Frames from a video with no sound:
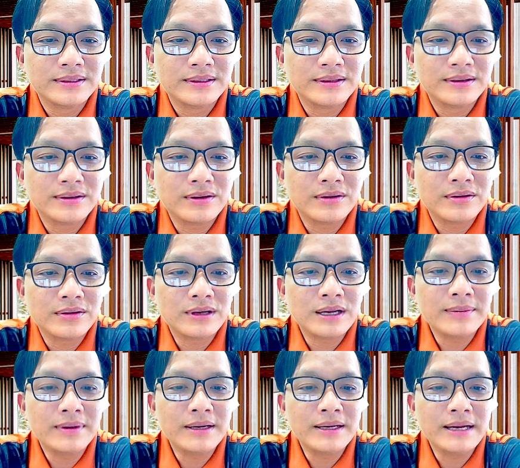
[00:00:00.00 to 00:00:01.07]
có, có
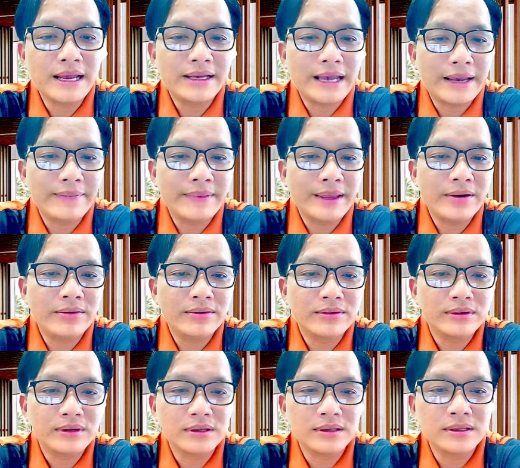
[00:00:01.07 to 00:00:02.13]
clip đến kèm kèm theo
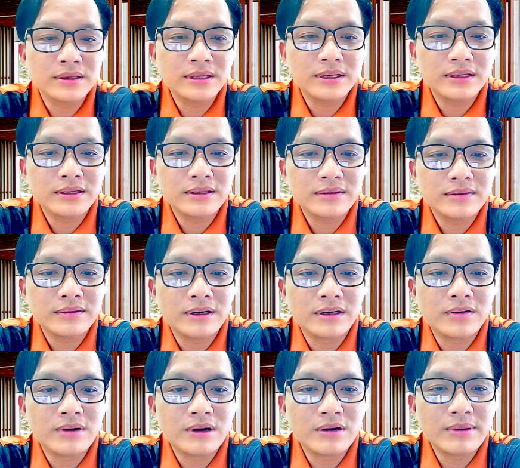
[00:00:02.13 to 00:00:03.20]
gửi và
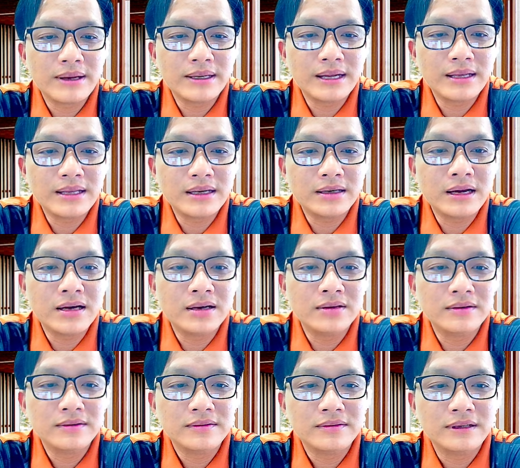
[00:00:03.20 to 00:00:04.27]
cơ quan công an đã nhận đơn
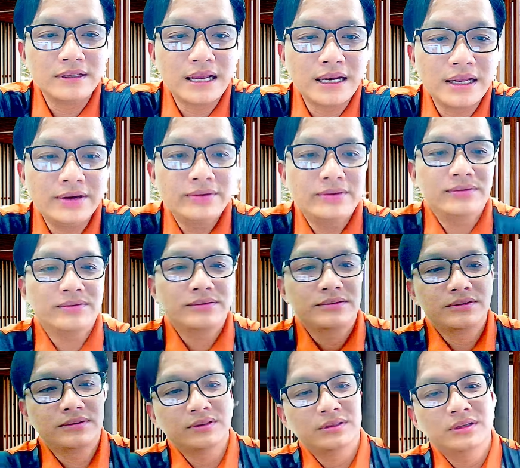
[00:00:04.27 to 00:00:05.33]
và tài liệu
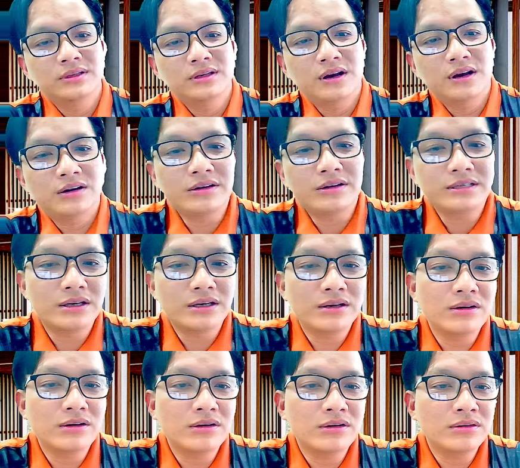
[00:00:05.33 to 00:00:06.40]
họ nói sẽ
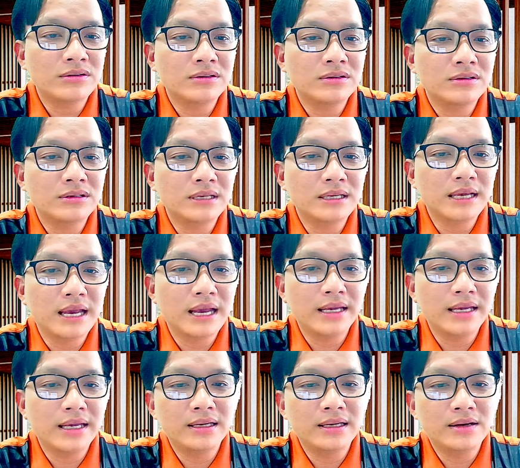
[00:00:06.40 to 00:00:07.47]
có liên
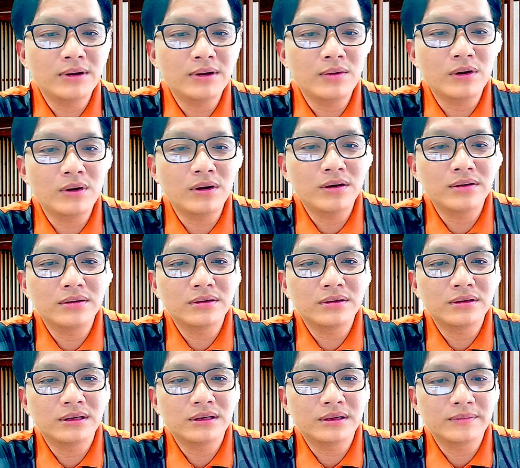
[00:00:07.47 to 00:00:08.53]
hệ đến công an quận
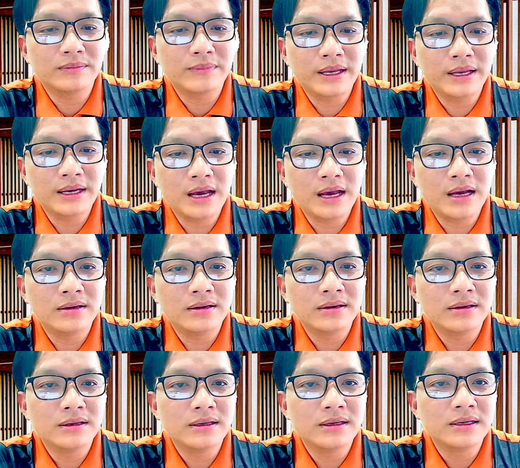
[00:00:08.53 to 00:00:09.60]
à, BN
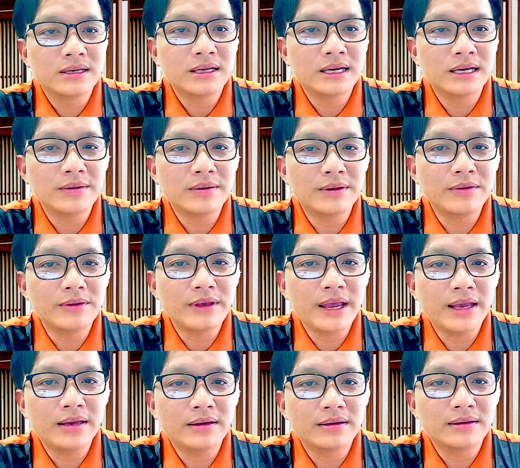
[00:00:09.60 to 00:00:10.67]
để kết hợp điều
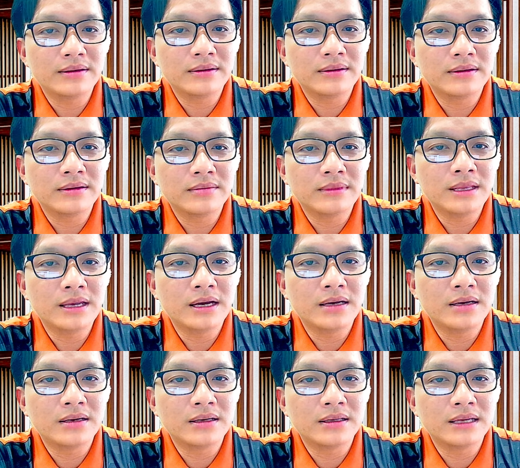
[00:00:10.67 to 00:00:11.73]
tra bây
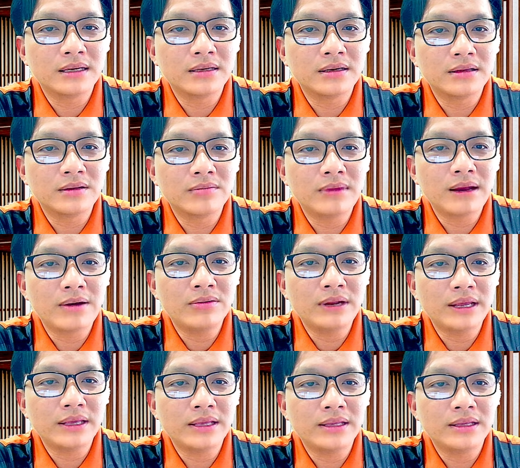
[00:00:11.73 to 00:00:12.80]
giờ à, nhận được thông báo
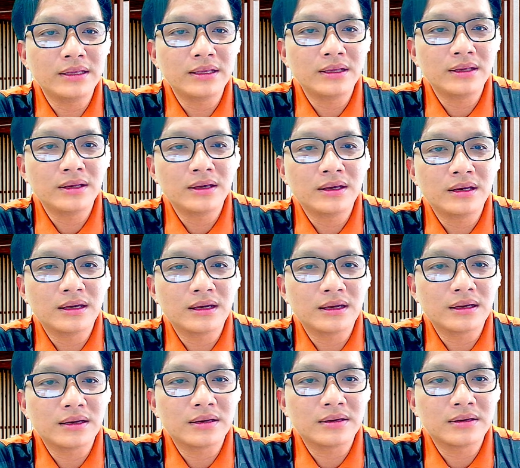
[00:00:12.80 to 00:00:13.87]
này
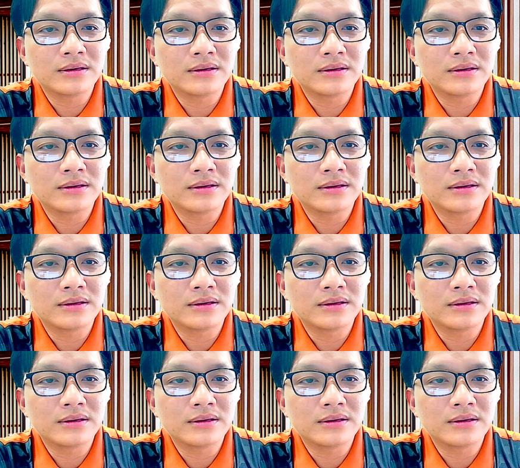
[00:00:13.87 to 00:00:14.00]
à,